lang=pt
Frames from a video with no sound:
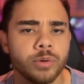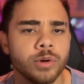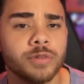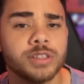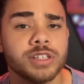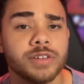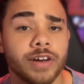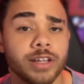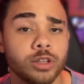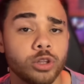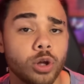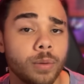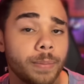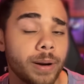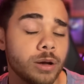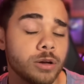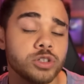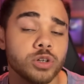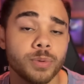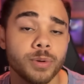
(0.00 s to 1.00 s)
que você vai
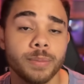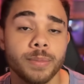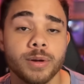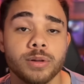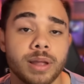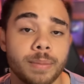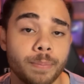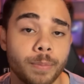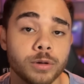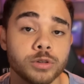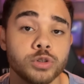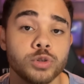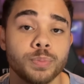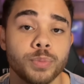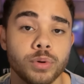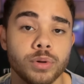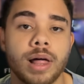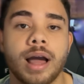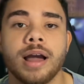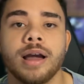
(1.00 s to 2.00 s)
dobrar o seu primeiro depósito
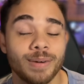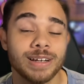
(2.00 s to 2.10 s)
por lá.